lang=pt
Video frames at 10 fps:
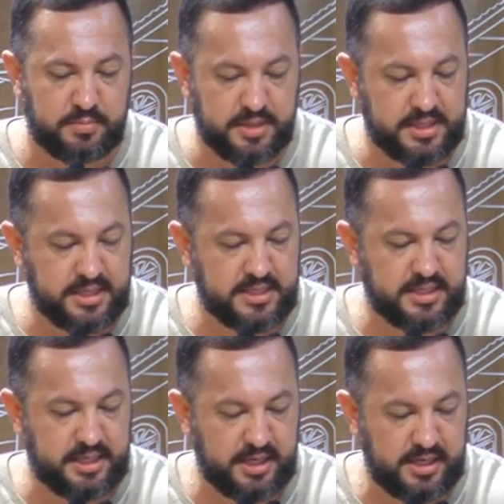Me
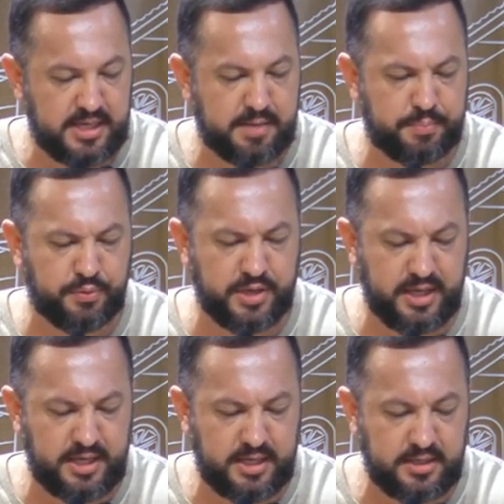dediquei,
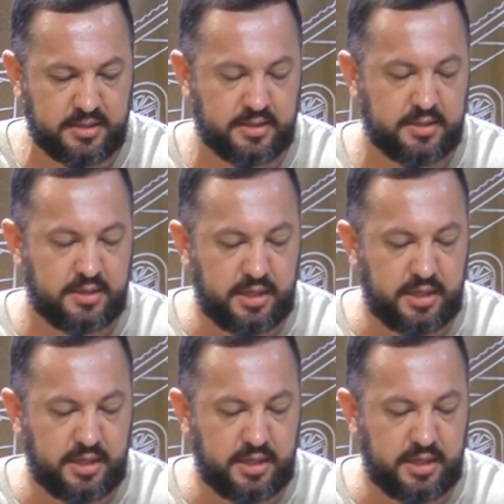apoiei,